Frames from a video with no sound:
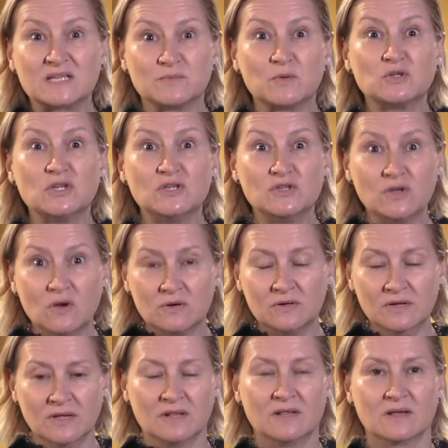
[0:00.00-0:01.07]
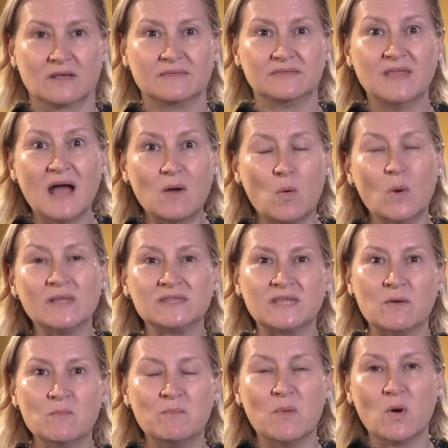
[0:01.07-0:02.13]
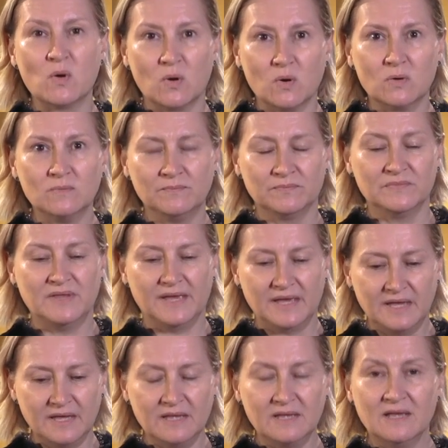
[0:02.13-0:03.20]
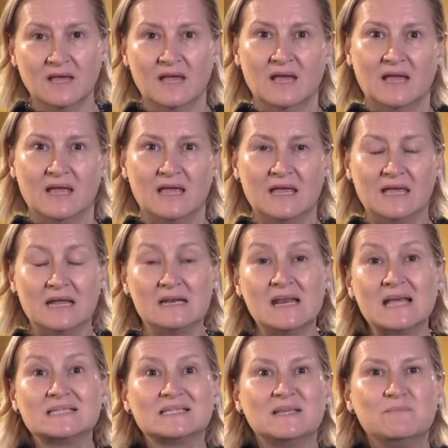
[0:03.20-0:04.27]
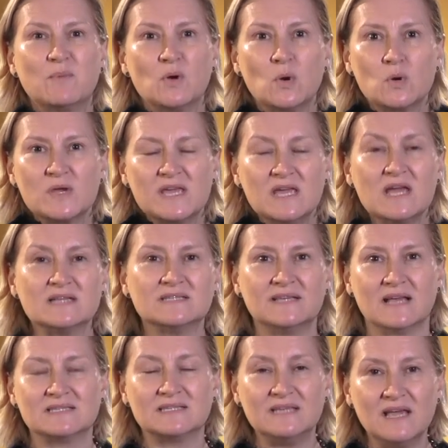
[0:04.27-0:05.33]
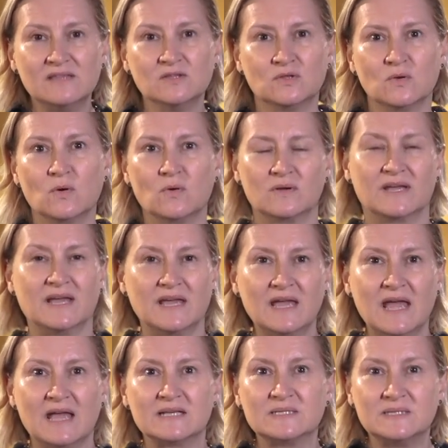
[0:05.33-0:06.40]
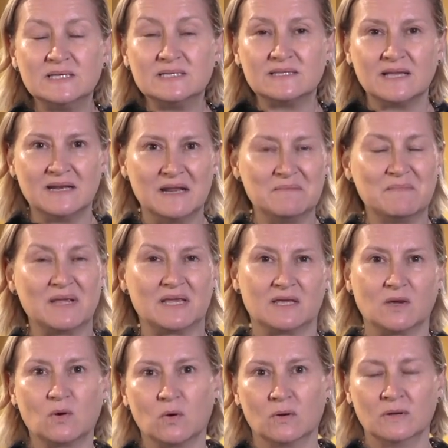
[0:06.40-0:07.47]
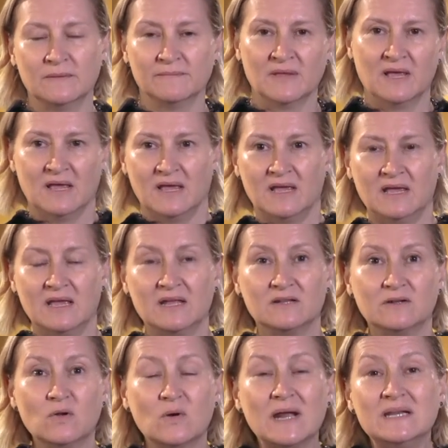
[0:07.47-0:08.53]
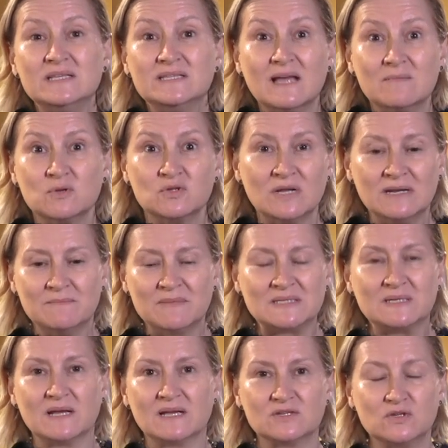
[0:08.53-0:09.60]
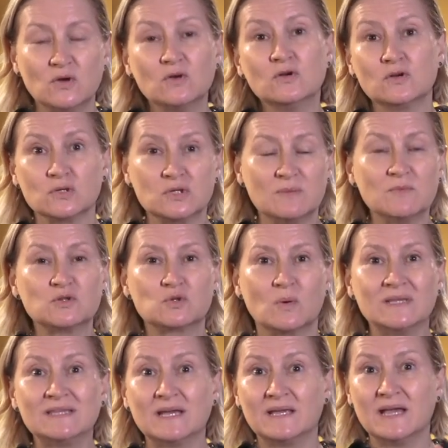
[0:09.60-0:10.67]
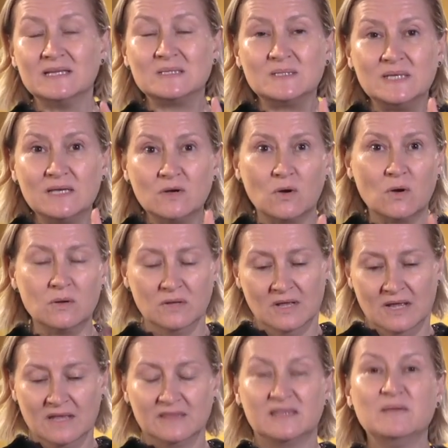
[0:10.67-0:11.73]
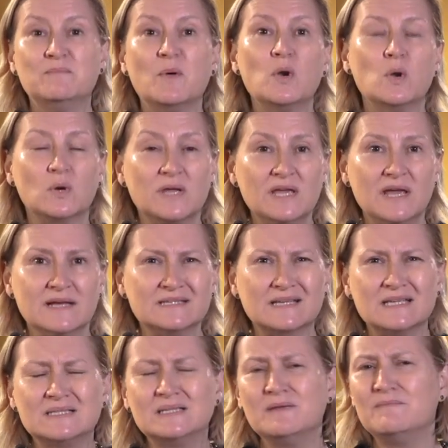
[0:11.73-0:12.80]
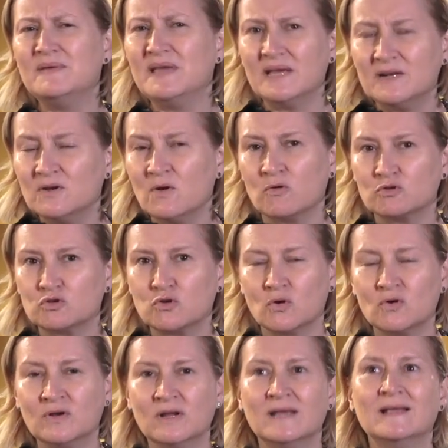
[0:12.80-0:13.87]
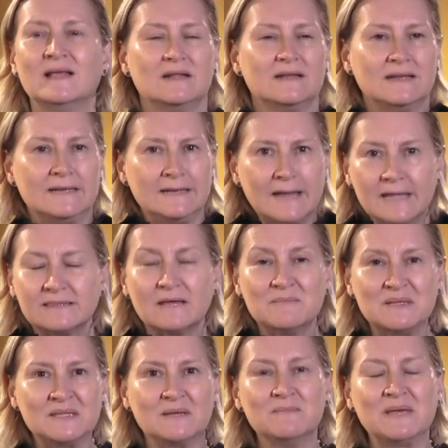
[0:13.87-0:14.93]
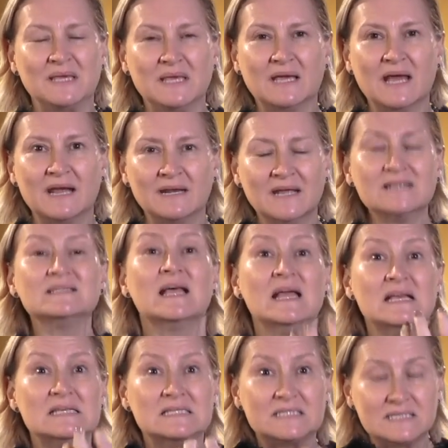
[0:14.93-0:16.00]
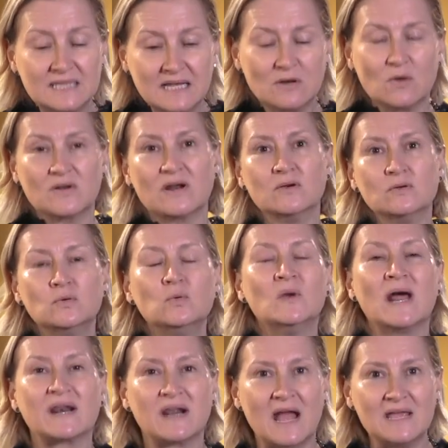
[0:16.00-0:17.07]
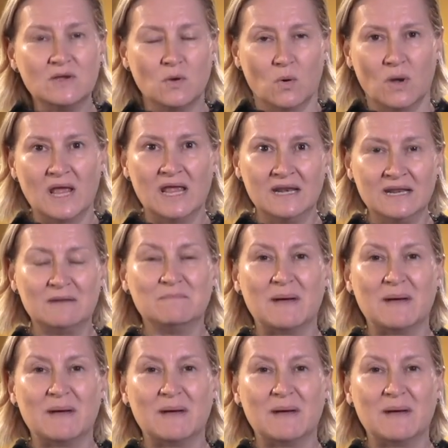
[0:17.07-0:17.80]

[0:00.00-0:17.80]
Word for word: exposición da cuenta un poco de eh, las tipologías de asiento que existen en México. Eh, localizamos en la investigación o nos dimos cuenta que hay cinco tipologías que si bien no son netamente mexicanas, sí lograron un arraigo en el